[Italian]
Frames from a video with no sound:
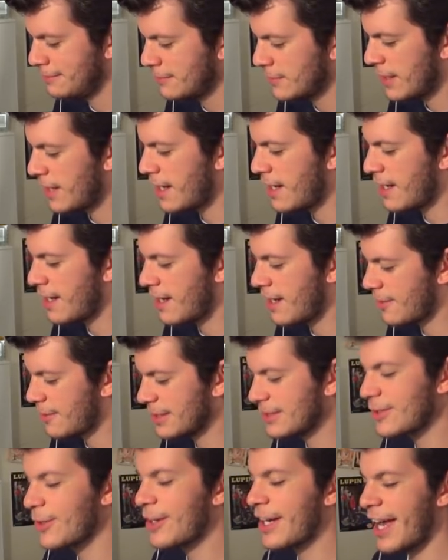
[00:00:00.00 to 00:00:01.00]
Ah,
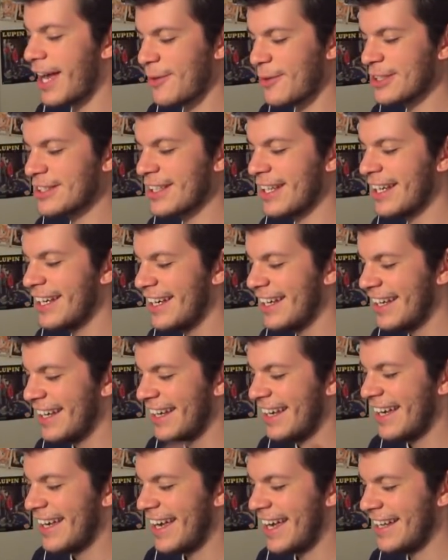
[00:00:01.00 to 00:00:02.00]
questo ok, questo
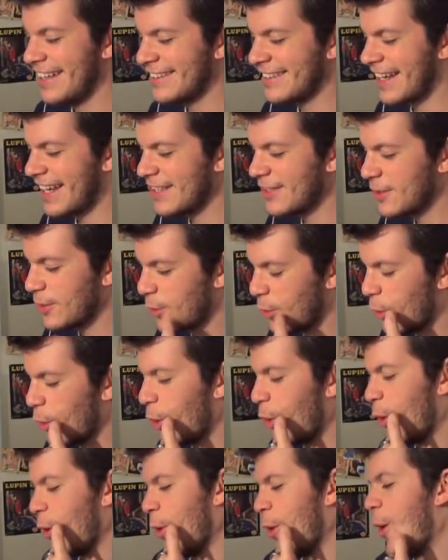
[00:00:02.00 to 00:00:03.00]
è il taglio...
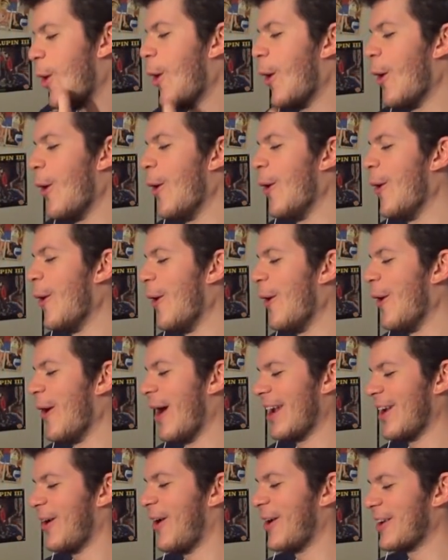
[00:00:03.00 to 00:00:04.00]
Uh, uh, uh,
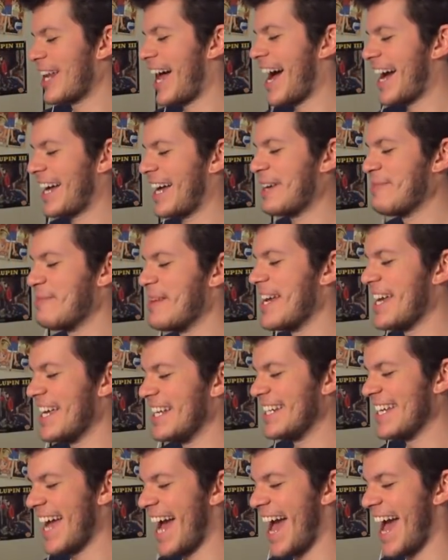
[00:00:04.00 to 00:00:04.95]
allora, calmini,